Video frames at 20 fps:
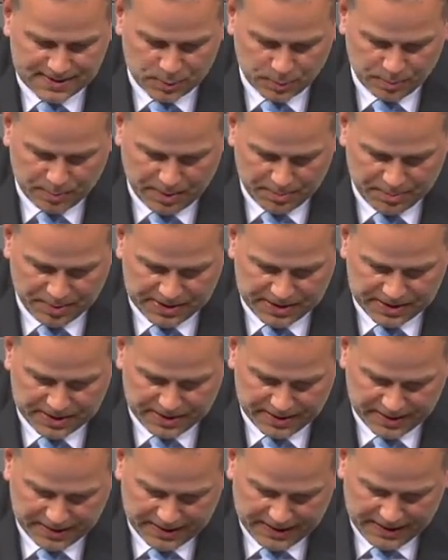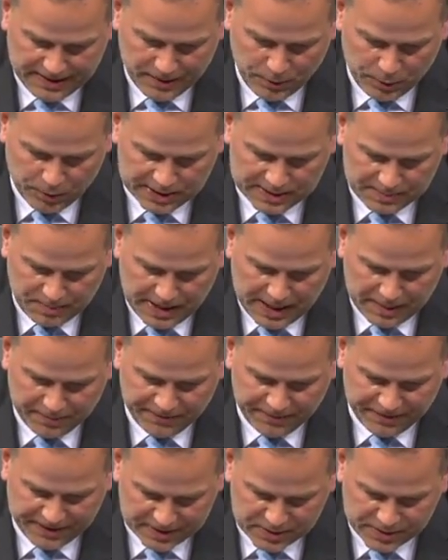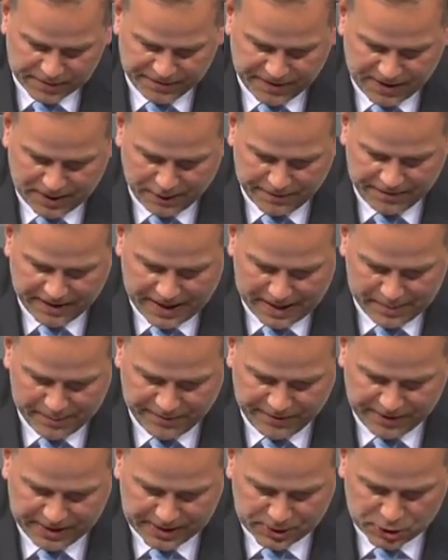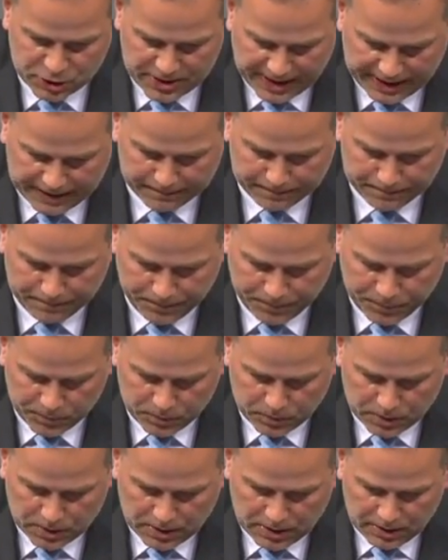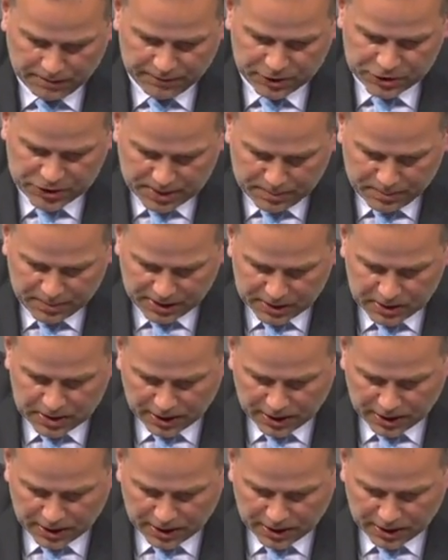zu Papier und es bleibt viel zu viel auf halbem Wege stecken. Wir stimmen Ihnen